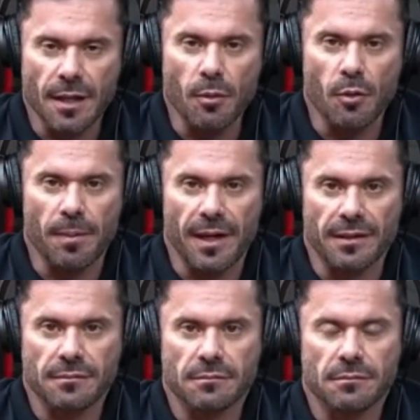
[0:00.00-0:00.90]
O mar
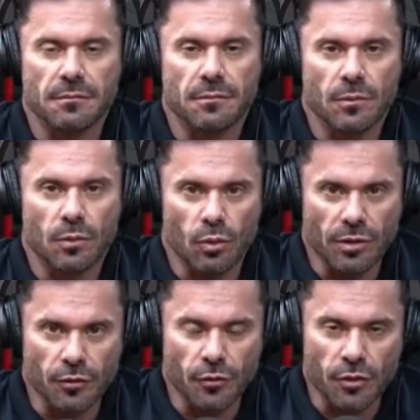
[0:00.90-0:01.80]
estava bonito,
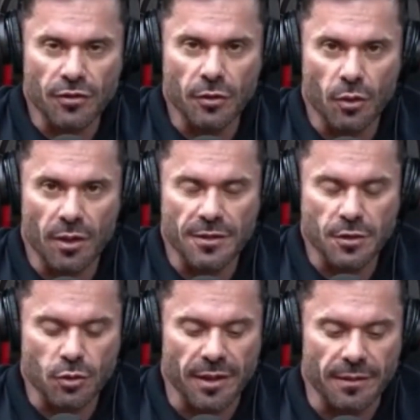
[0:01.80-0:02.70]
tinha
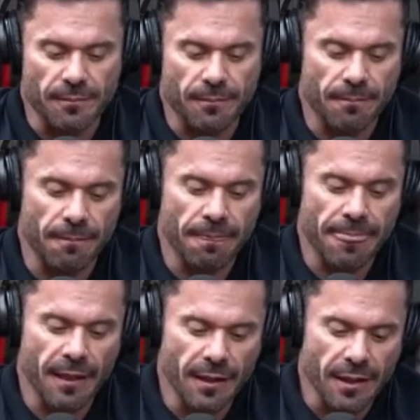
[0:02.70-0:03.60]
ensolarado,
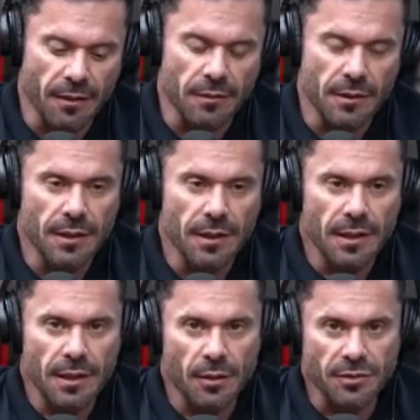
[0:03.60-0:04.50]

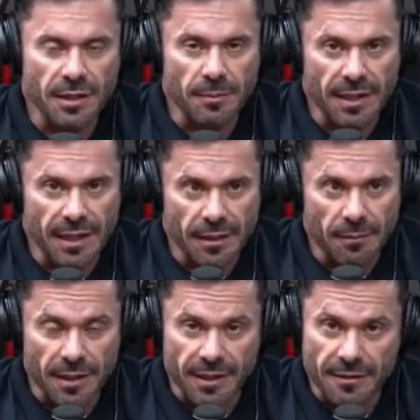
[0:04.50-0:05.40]
clima de
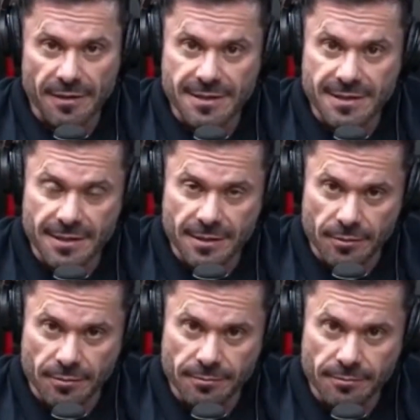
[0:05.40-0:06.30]
piscina,
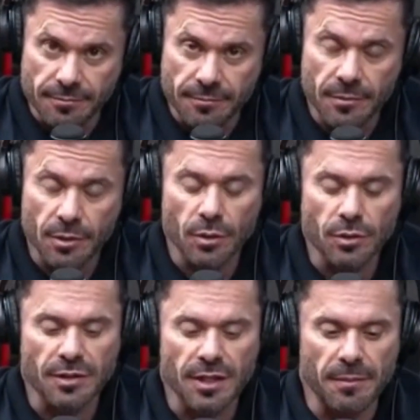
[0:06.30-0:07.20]
cerveja e
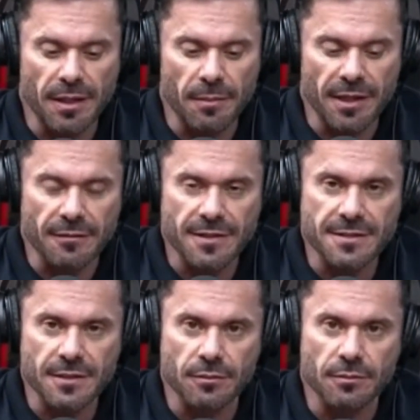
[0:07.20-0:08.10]
churrasco.
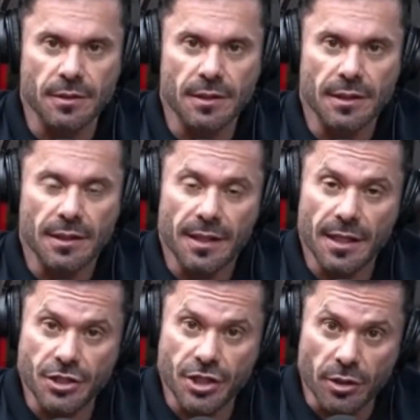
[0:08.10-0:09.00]
Família
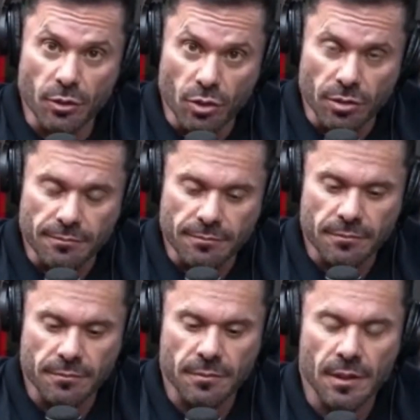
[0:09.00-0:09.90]
intocável,
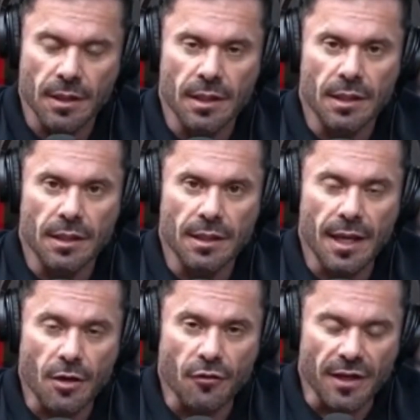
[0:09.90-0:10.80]
fé do
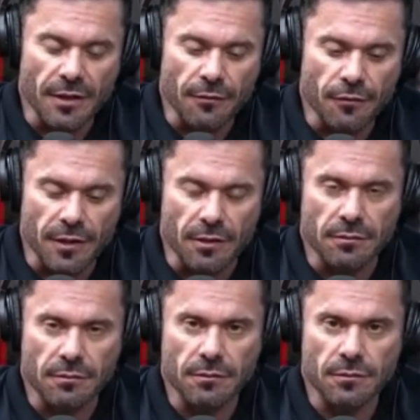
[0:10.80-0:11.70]
Thales inabalável.
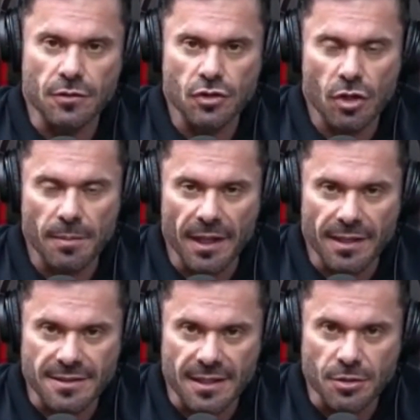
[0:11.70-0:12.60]

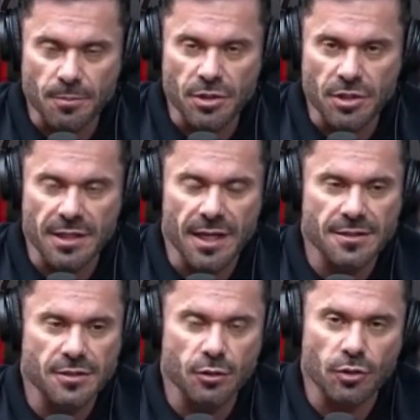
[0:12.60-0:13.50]
Cheguei na praia muito